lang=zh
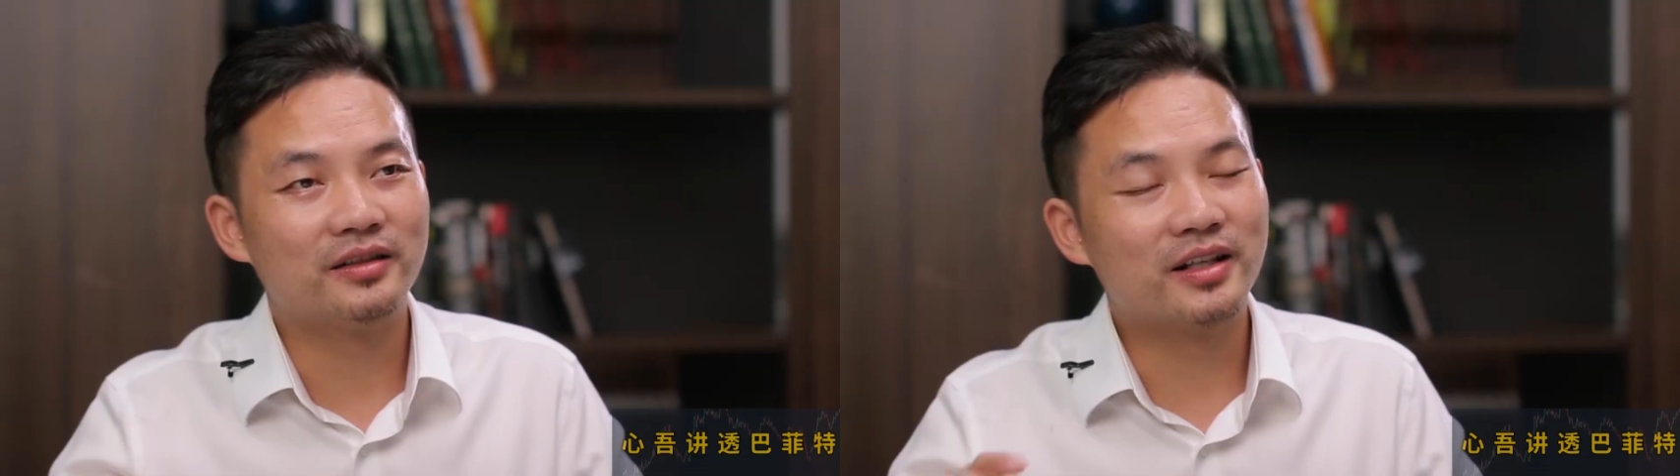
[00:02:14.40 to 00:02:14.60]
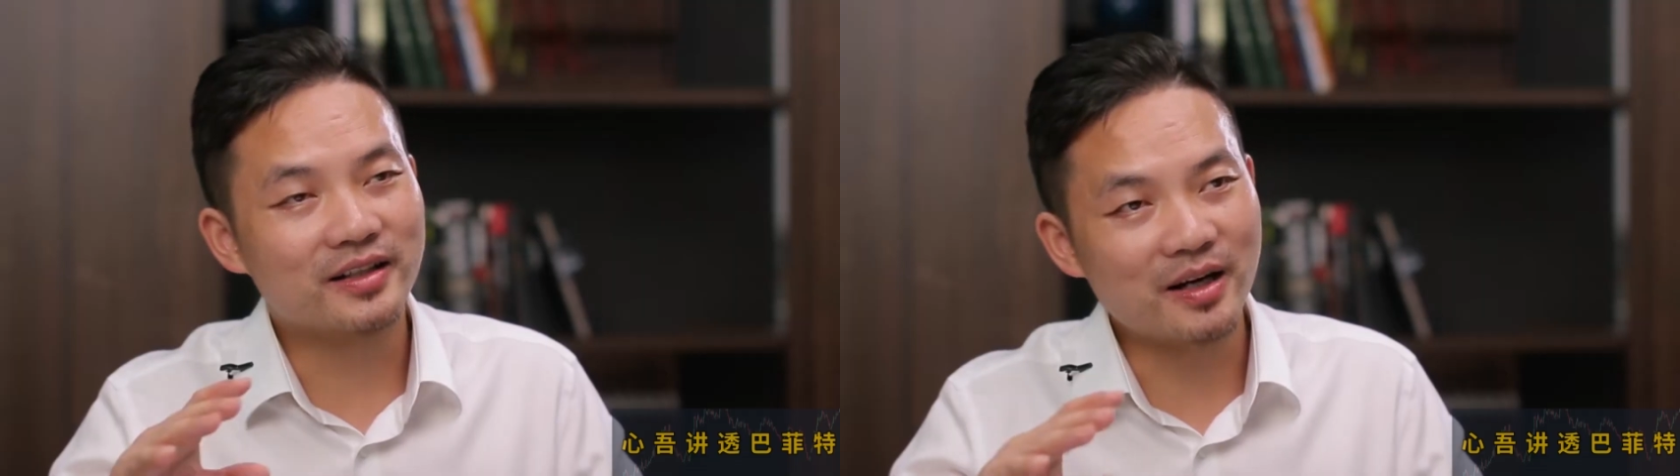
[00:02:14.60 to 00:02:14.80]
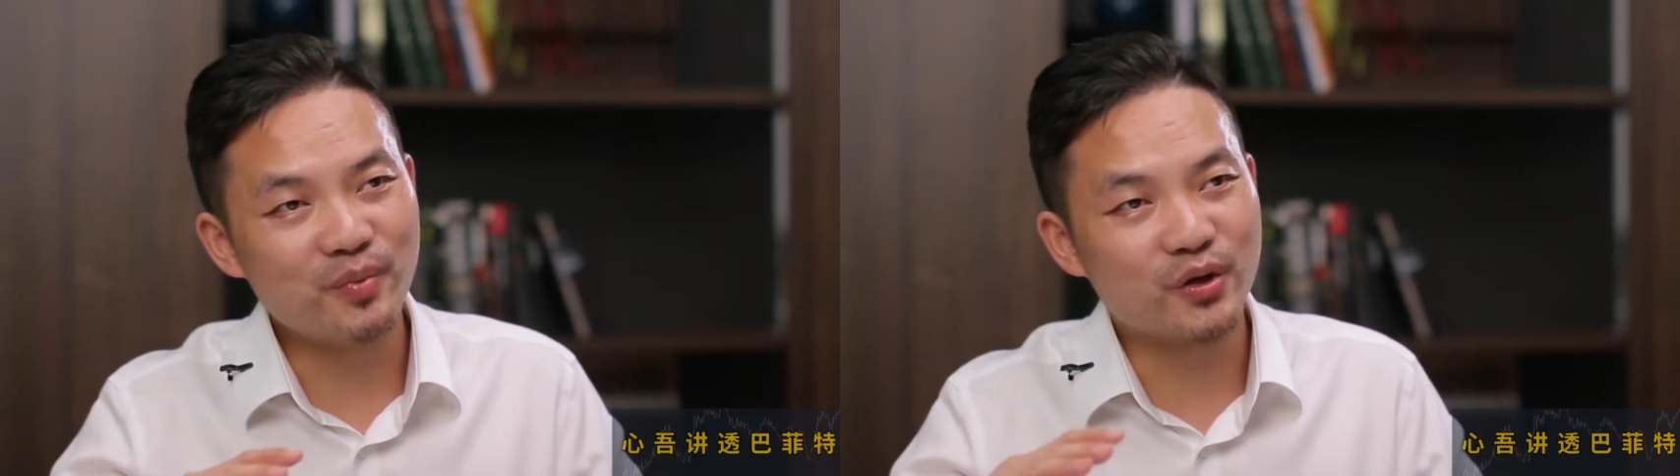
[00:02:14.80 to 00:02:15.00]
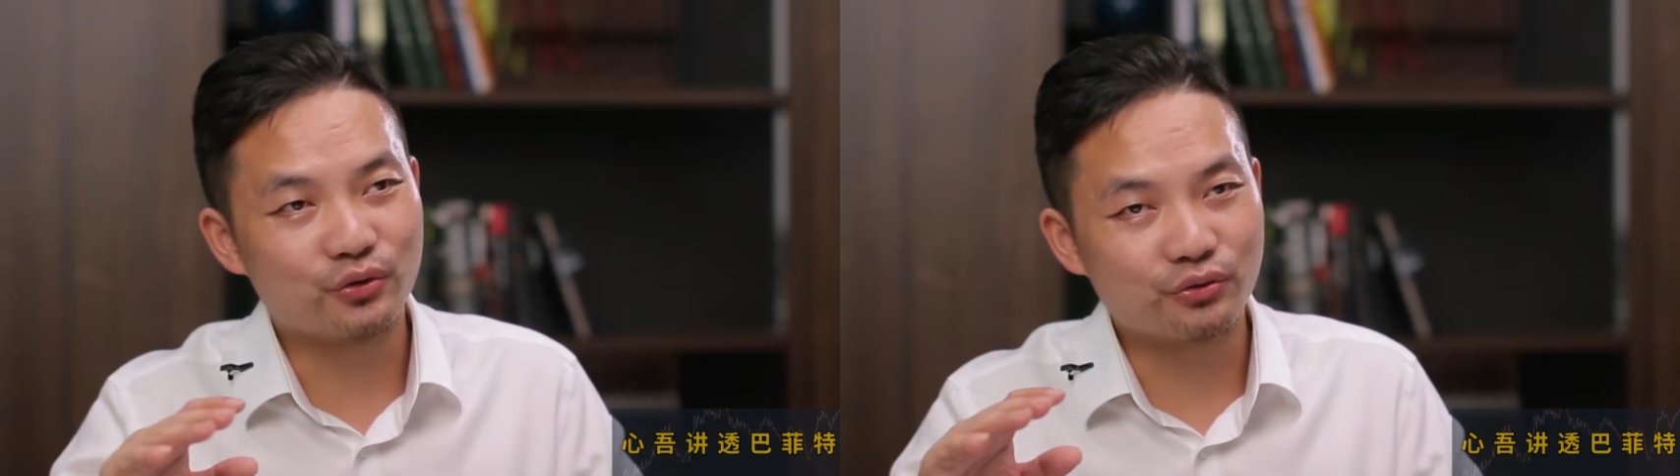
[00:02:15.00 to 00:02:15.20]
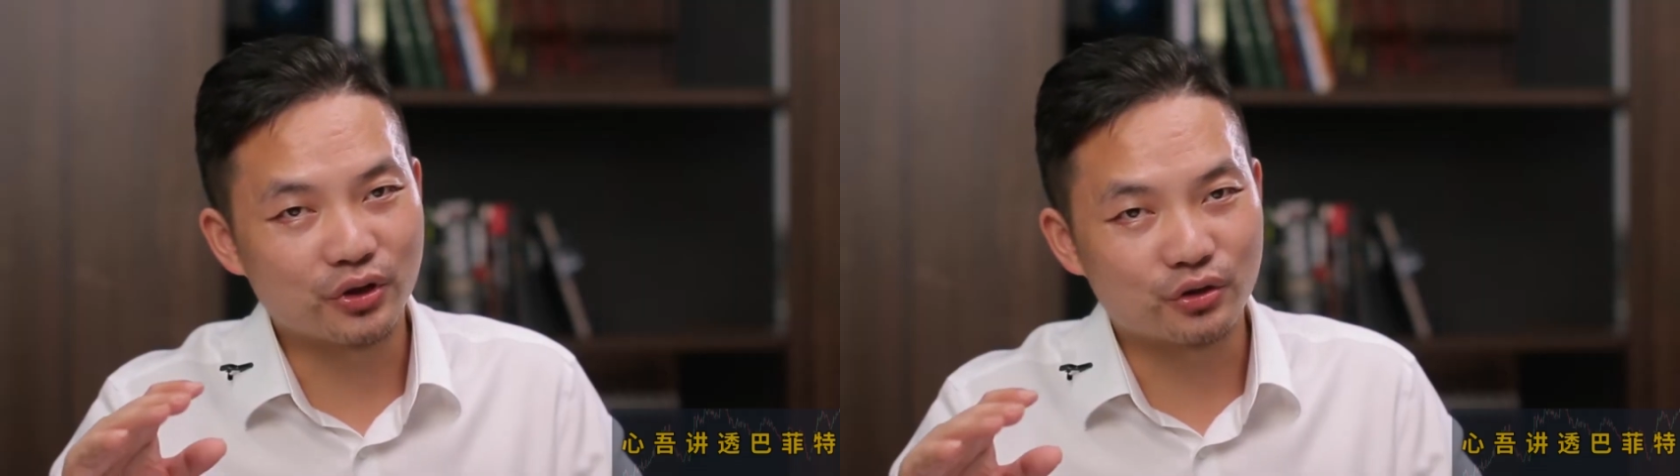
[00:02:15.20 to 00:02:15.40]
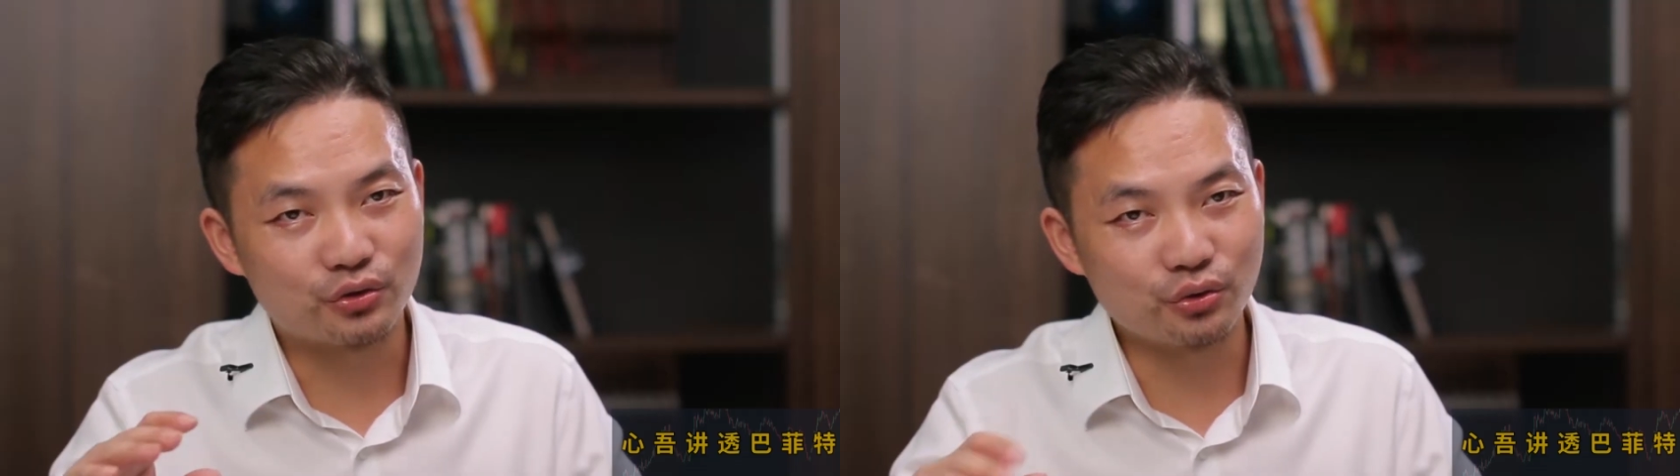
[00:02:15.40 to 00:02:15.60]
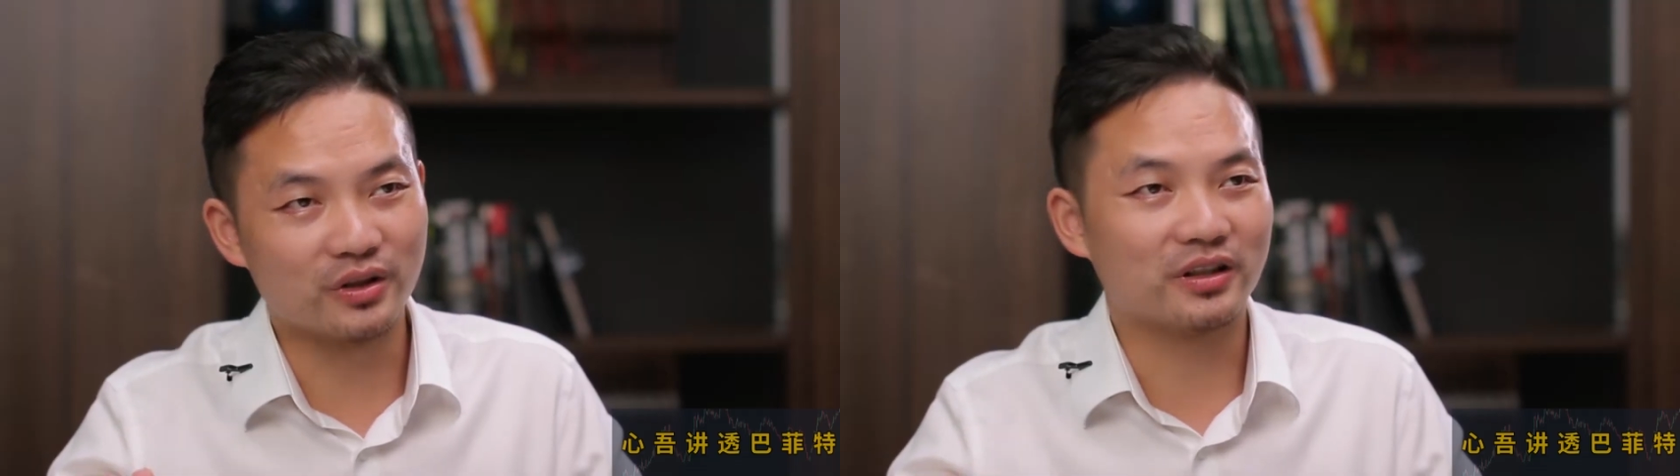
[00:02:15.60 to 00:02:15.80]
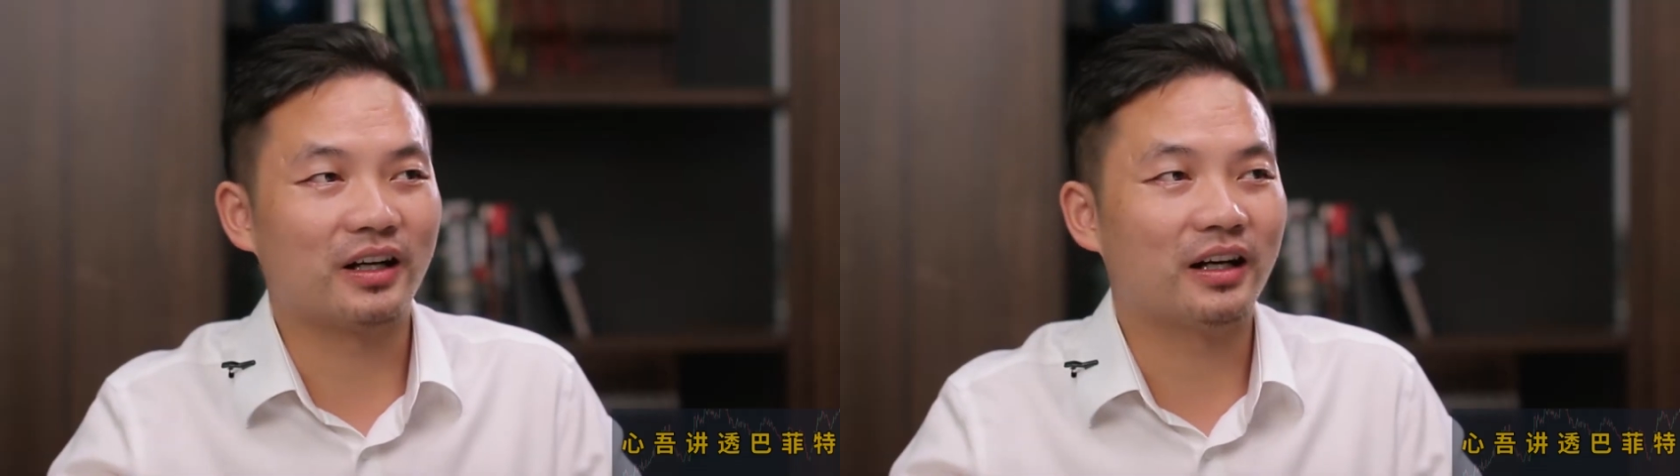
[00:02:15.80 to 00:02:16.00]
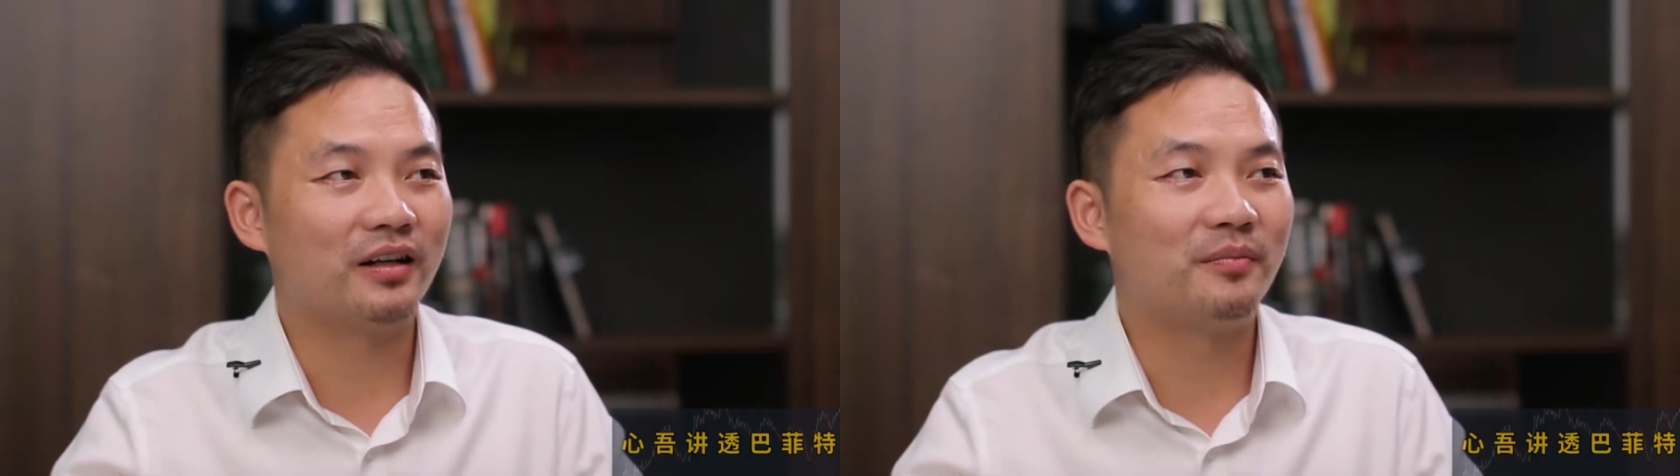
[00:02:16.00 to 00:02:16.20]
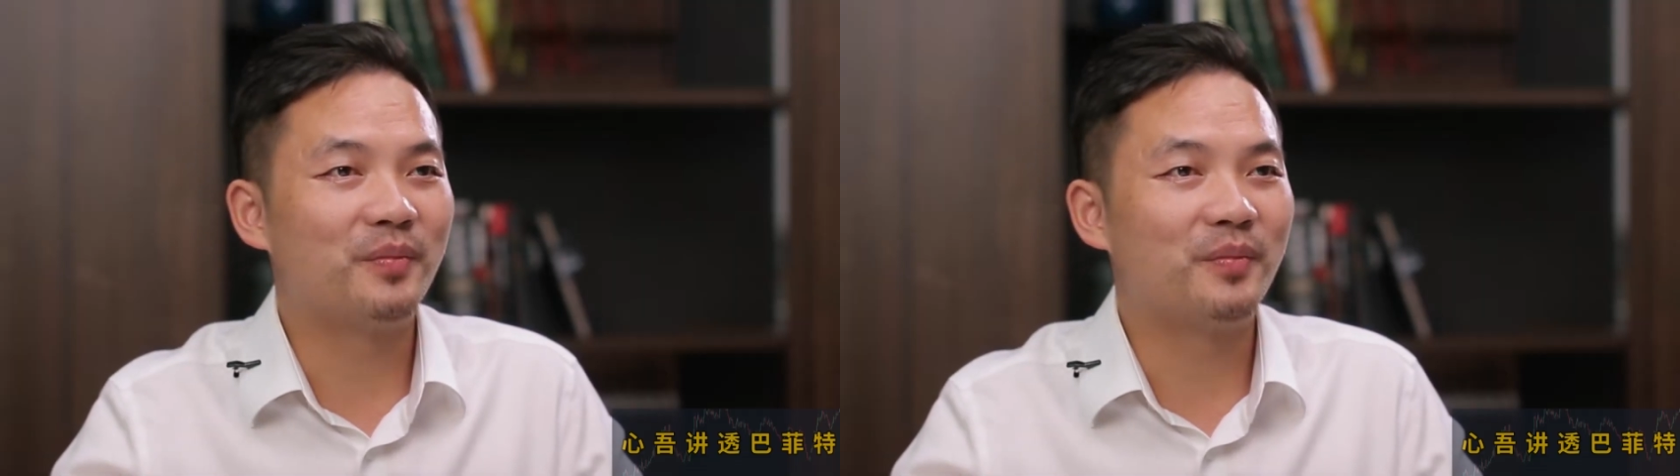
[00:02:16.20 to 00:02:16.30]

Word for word: 这三本书的作者啊，